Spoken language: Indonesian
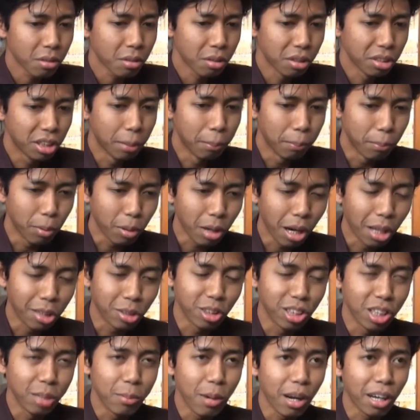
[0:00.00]
dijemput
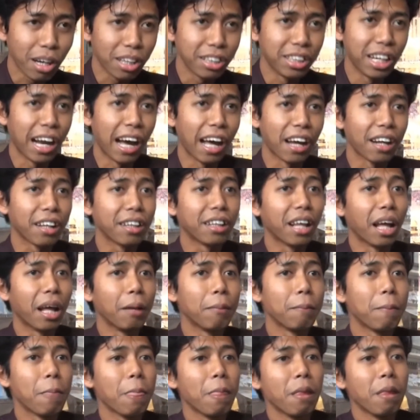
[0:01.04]
langsung dibawa ke Jakarta
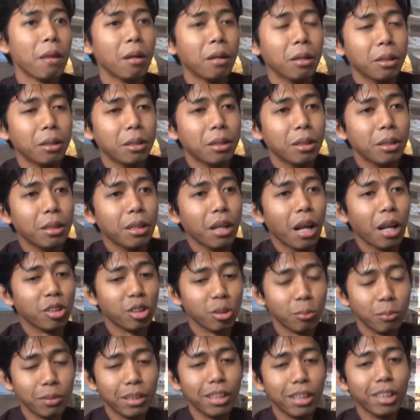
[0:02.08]

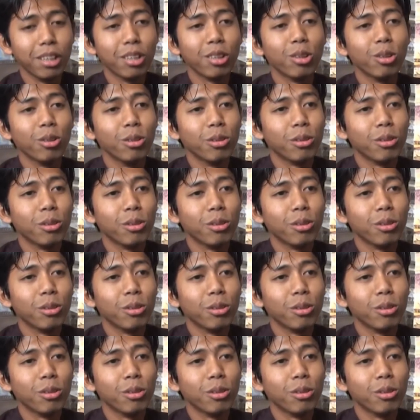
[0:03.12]
langsung gitu